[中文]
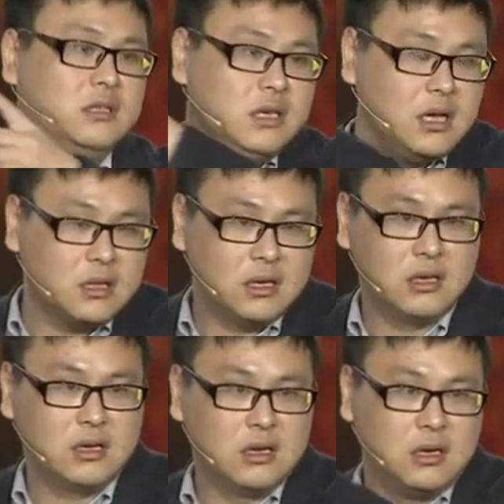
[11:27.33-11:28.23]
这样的
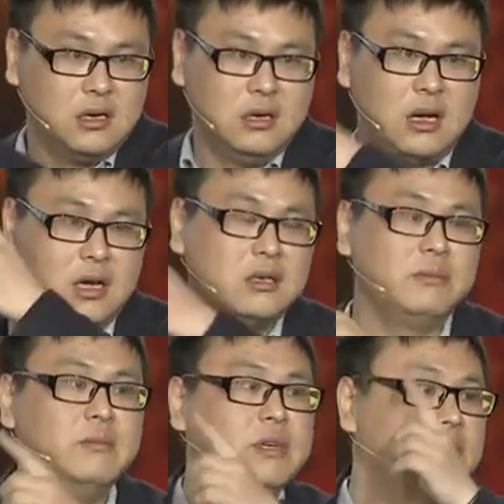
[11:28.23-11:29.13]
一个 other
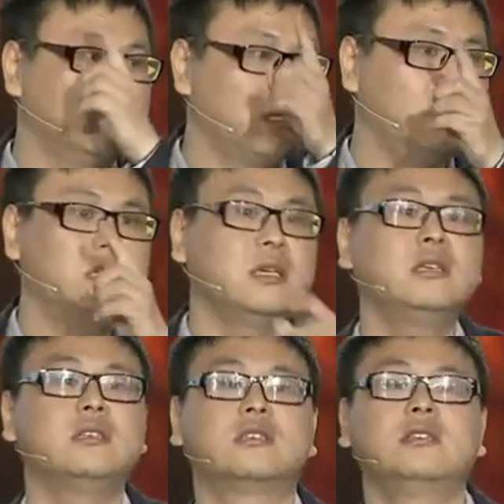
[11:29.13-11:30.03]
payments 占了
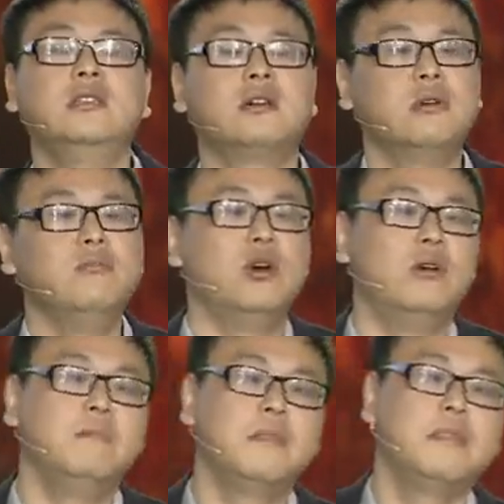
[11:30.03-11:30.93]
将近十亿的规模。